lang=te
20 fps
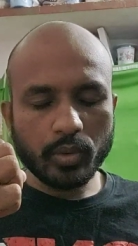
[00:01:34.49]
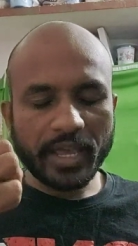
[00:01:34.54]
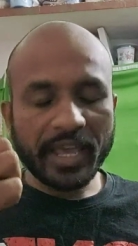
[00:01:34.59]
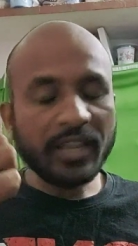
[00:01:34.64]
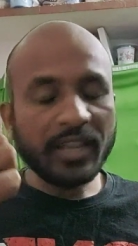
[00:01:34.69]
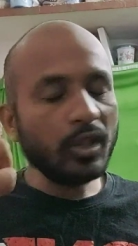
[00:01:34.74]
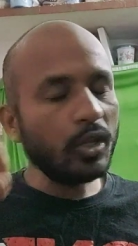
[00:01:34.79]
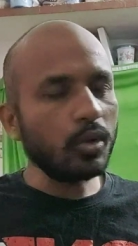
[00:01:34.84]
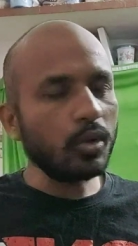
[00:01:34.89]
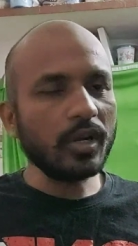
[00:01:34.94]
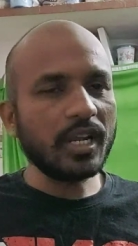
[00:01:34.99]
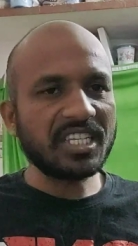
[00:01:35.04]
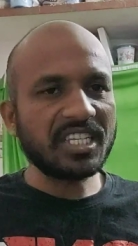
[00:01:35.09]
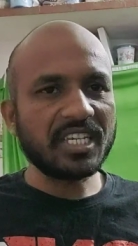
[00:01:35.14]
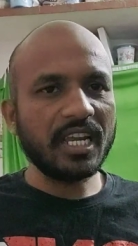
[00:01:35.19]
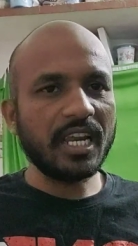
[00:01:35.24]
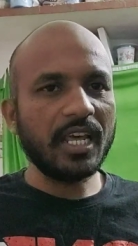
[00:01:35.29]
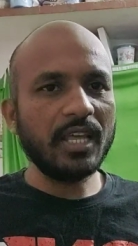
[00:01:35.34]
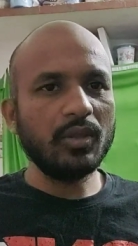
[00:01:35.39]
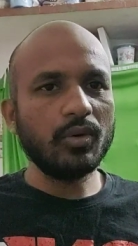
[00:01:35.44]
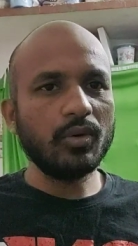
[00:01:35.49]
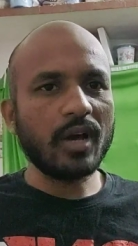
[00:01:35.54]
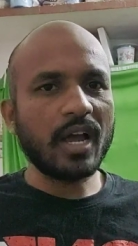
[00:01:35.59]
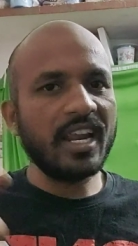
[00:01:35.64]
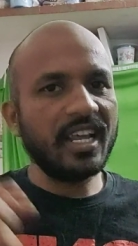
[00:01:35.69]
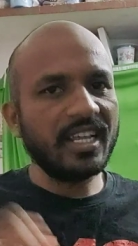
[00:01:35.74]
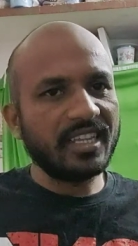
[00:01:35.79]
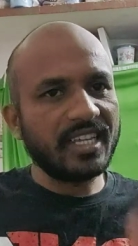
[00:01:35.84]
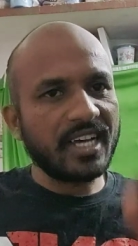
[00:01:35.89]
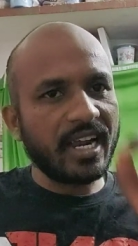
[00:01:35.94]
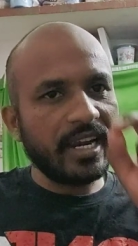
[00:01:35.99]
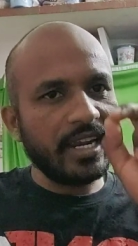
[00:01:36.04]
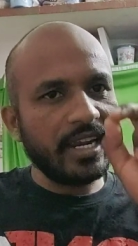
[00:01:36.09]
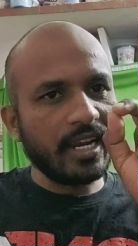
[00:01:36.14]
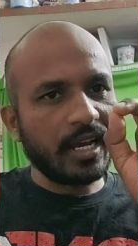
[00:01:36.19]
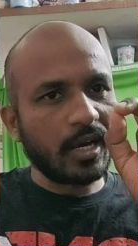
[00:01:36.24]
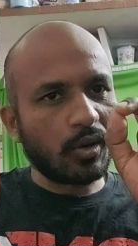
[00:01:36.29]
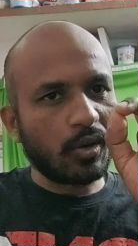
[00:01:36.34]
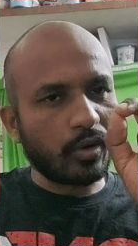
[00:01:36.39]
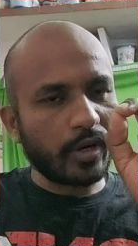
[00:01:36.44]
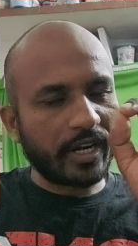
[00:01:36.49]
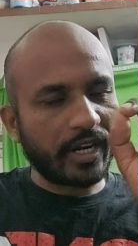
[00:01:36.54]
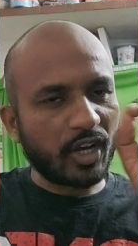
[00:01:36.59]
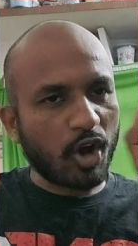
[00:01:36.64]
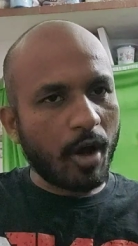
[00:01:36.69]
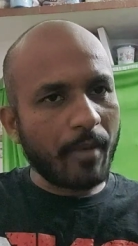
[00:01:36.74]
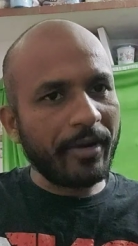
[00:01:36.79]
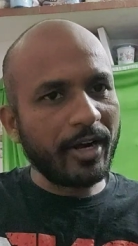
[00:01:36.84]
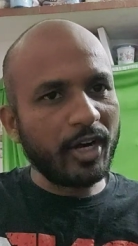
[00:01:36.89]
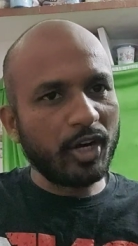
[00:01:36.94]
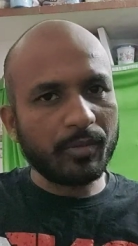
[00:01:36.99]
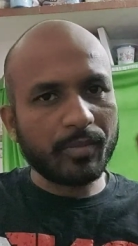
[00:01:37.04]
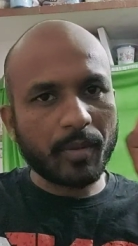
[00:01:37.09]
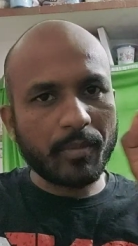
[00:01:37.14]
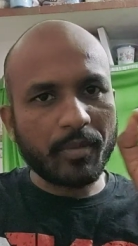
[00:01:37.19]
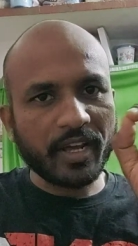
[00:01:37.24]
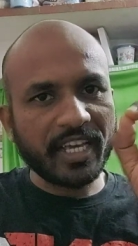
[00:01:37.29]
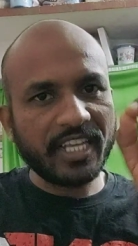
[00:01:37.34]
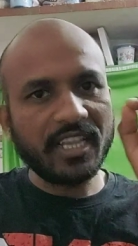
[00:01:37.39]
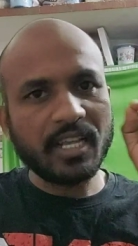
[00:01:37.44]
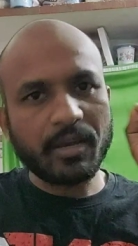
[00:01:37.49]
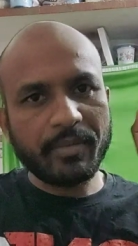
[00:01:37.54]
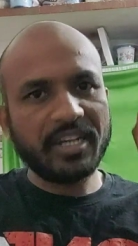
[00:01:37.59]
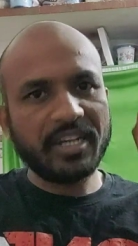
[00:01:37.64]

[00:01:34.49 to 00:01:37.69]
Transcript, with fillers: ఎందుకు నచ్చలేదు అనే దాన్ని నాకు ఒకటి కామెంట్ రూపంలో కింద